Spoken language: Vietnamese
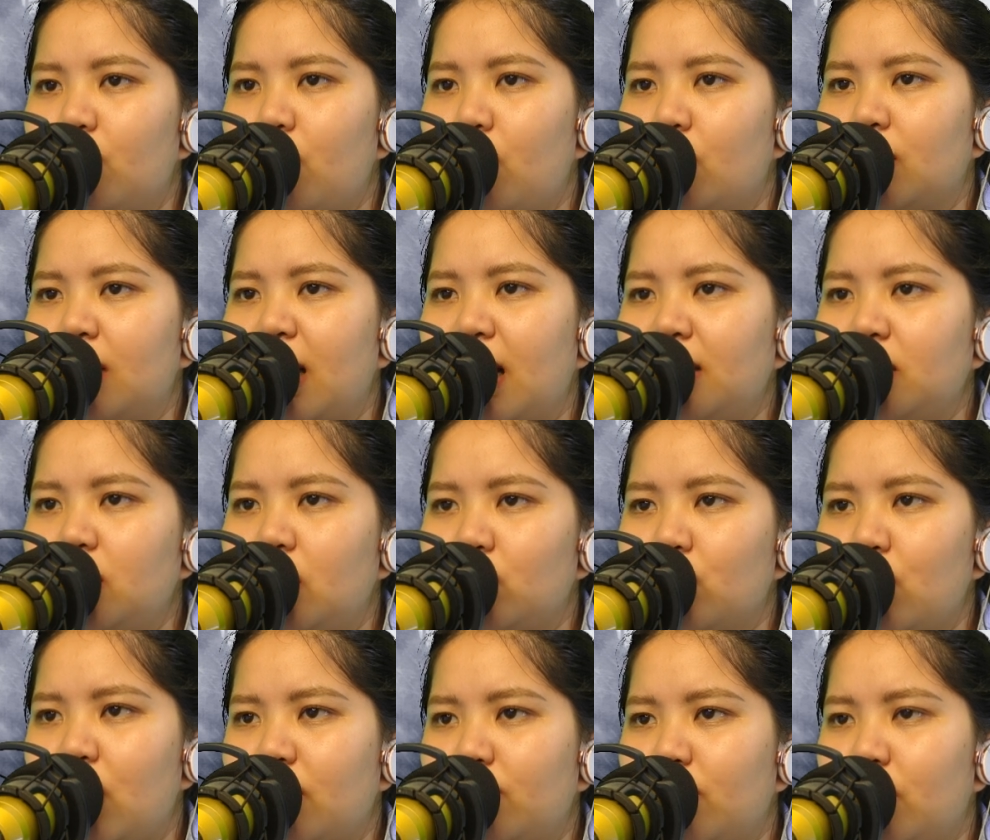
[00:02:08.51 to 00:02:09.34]
Một khắc,
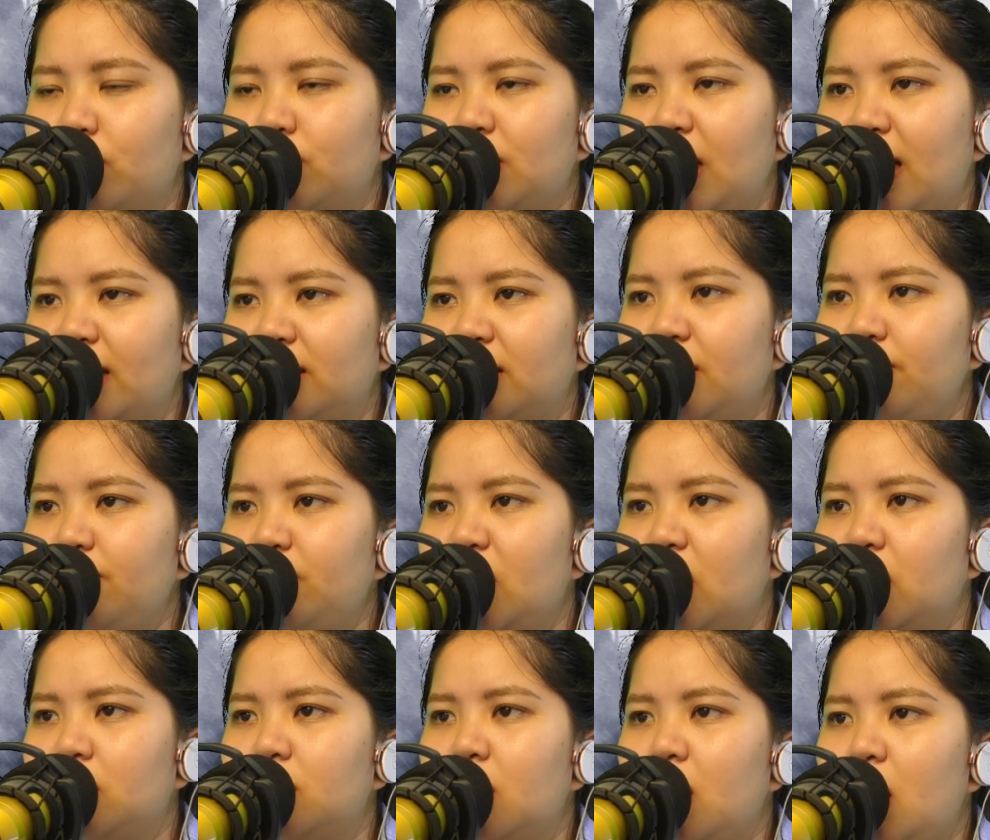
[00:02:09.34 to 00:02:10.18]
Đoan Mộc Tàng tiếp
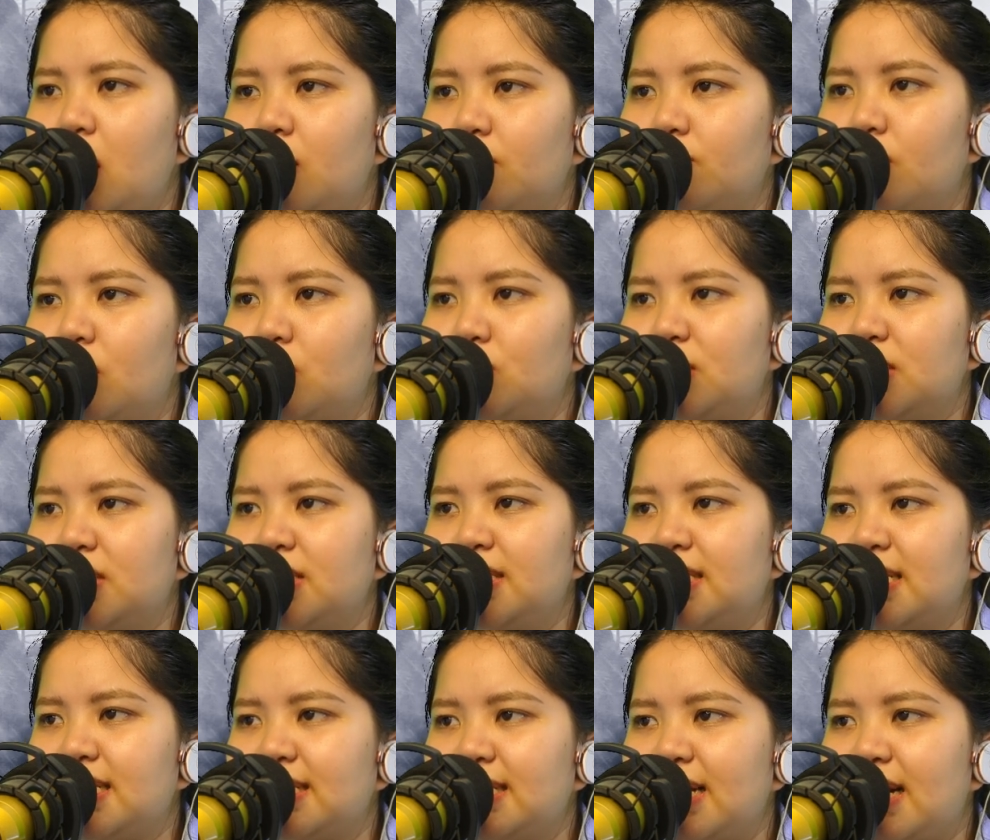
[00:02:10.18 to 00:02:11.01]
nhận, bầu
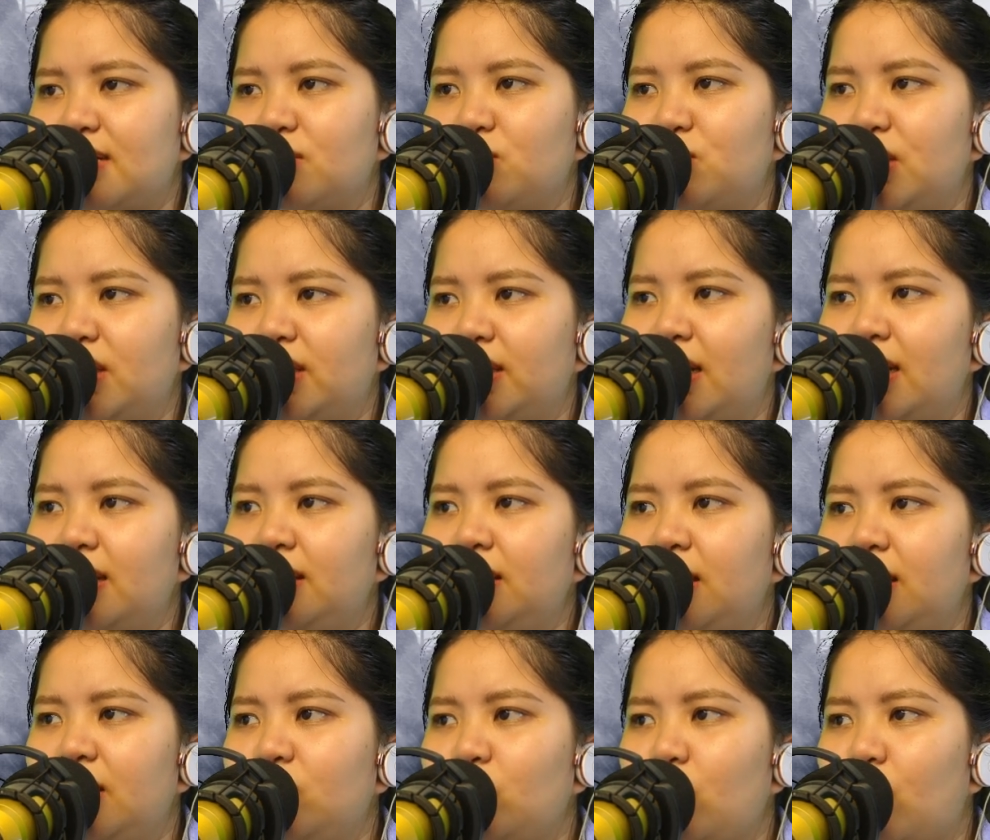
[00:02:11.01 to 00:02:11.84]
trời xa xa truyền
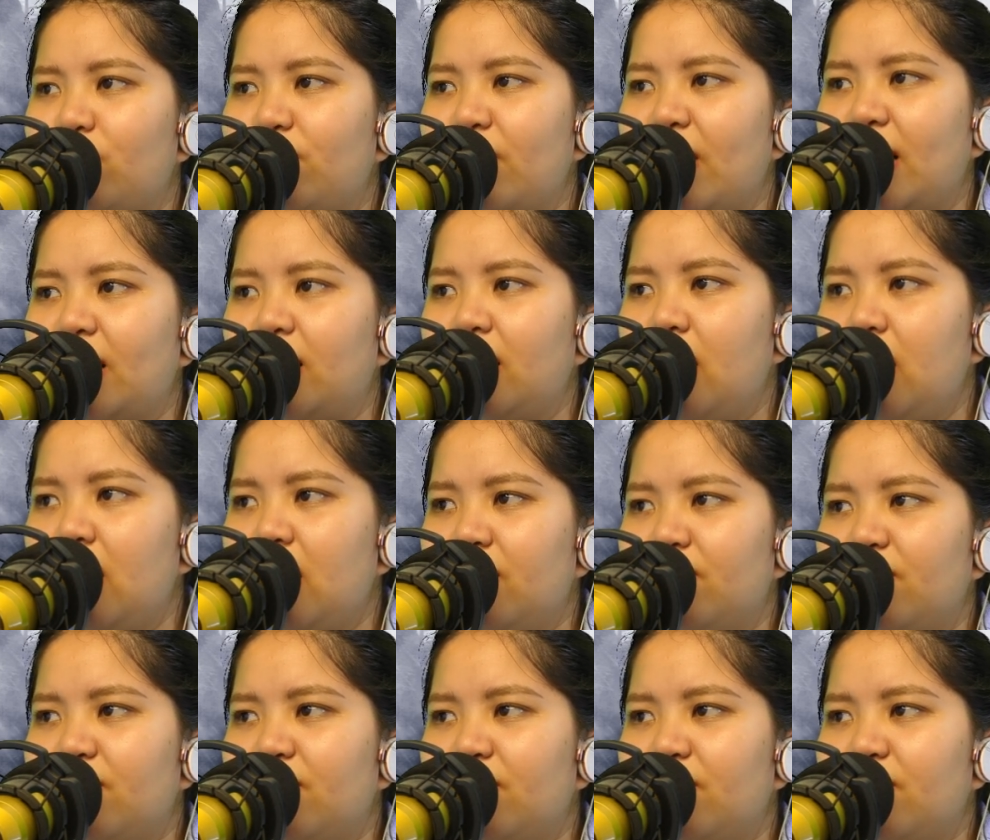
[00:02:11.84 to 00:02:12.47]
đến tiếng nổ vang,